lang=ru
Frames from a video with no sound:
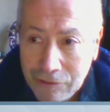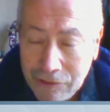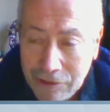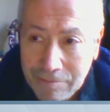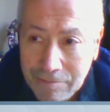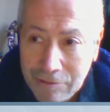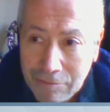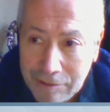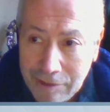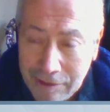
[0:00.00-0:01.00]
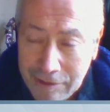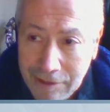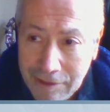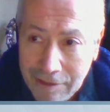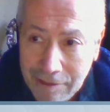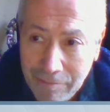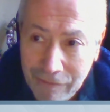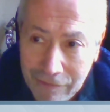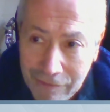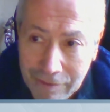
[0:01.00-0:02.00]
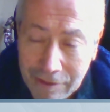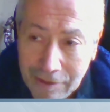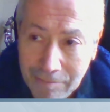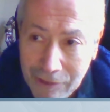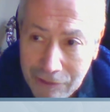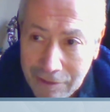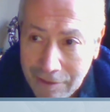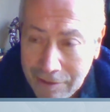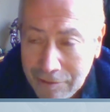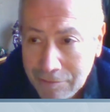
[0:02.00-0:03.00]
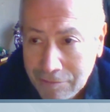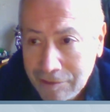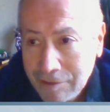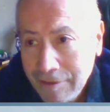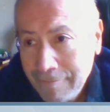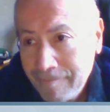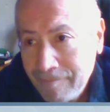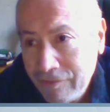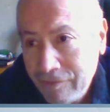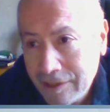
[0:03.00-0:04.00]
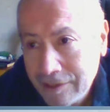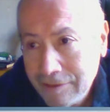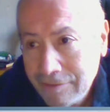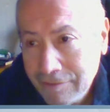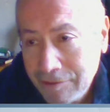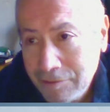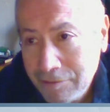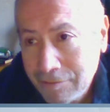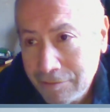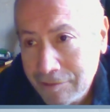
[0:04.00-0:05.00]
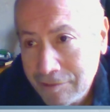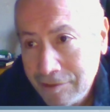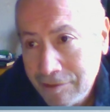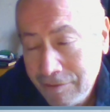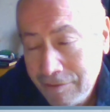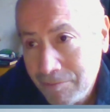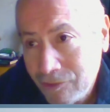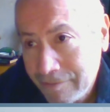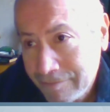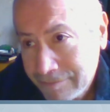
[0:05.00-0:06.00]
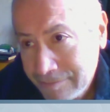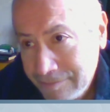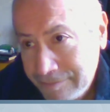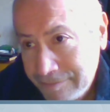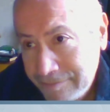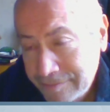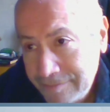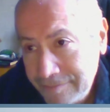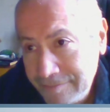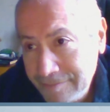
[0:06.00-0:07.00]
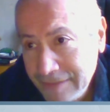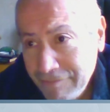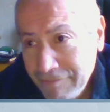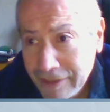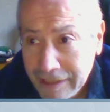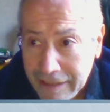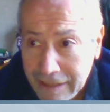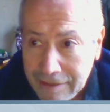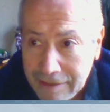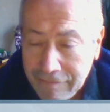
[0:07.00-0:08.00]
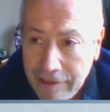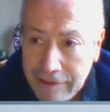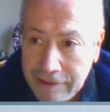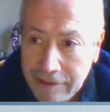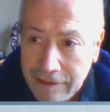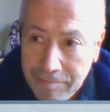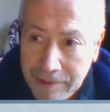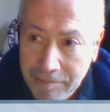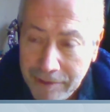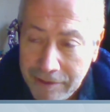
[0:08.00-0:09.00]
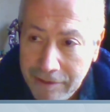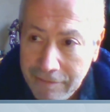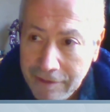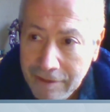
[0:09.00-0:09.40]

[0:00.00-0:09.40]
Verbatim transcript: чем ресурс России. Я имею в виду экономический ресурс. Э, финансовый ресурс. И, возможно, вероятно, в длительной перспективе